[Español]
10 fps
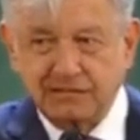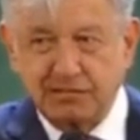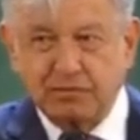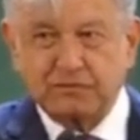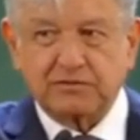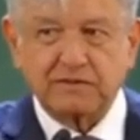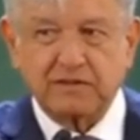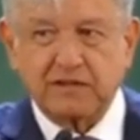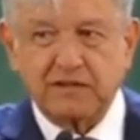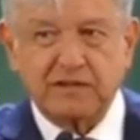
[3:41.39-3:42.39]
vamos
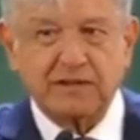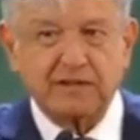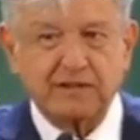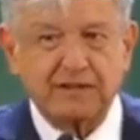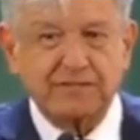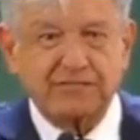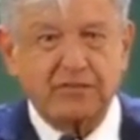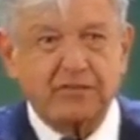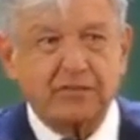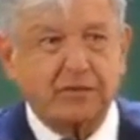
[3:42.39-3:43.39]
a dar el
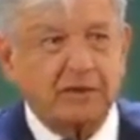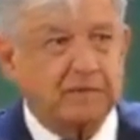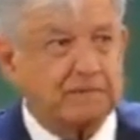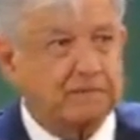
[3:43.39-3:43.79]
informe